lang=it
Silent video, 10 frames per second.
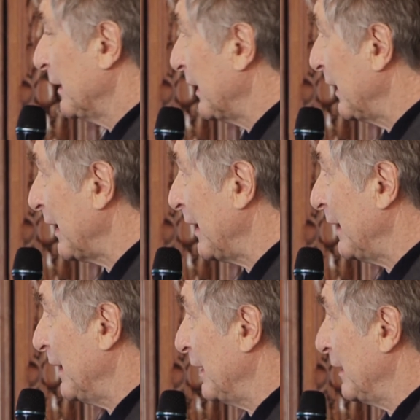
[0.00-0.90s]
della
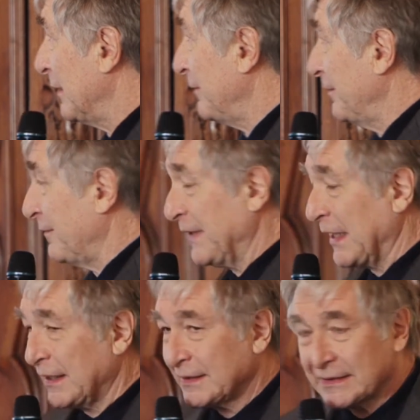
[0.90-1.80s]
eh,
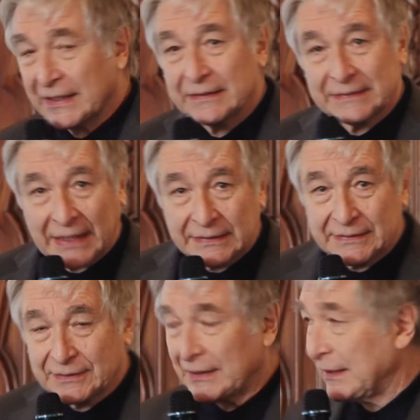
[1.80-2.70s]
finanza
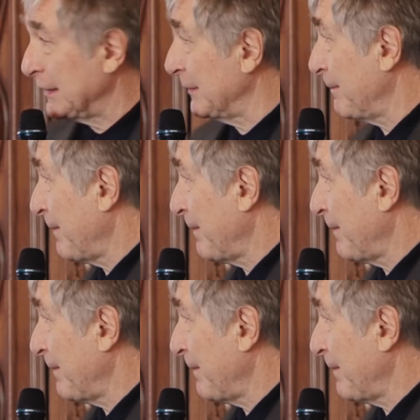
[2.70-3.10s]
tradizionale,